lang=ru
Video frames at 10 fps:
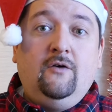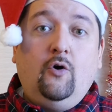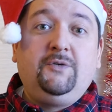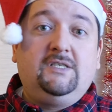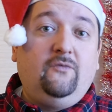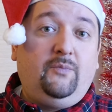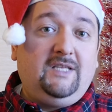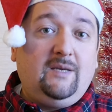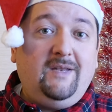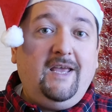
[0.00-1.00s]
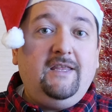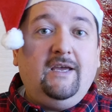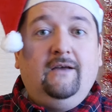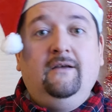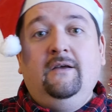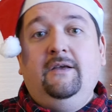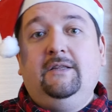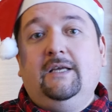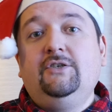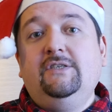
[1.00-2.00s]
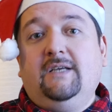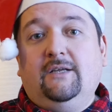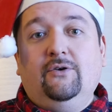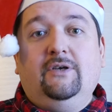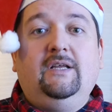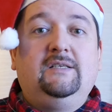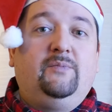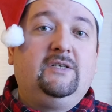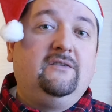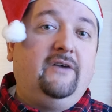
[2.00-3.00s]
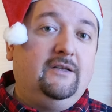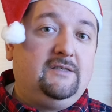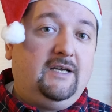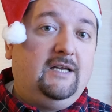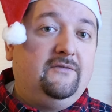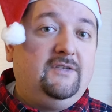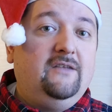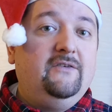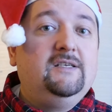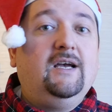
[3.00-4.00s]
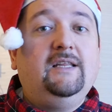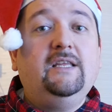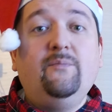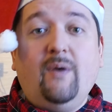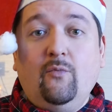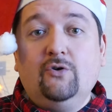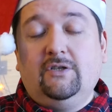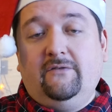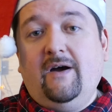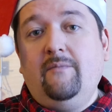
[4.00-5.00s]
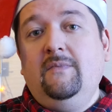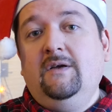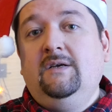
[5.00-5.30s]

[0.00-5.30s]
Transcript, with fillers: Общество потребления и та жизнь, которая нас призывает с экранов телевизора, она не поможет вам